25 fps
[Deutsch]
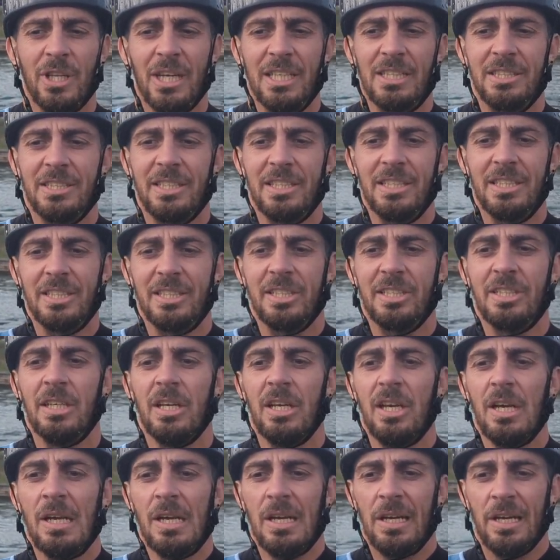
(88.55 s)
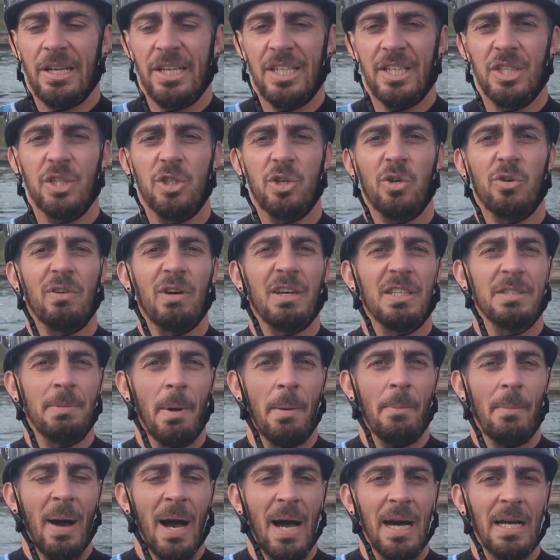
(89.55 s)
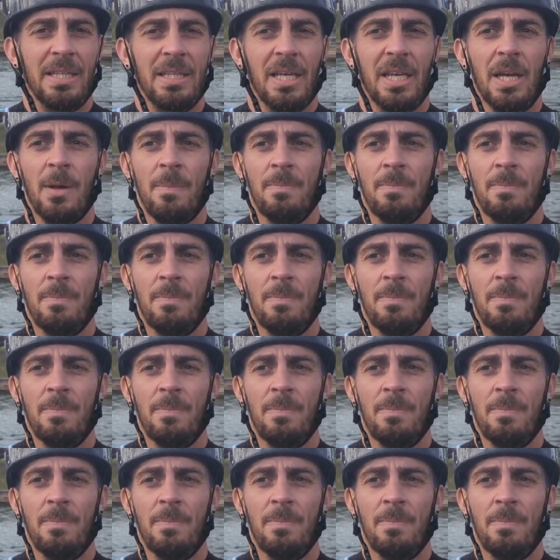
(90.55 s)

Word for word: dass das Risiko, was man macht,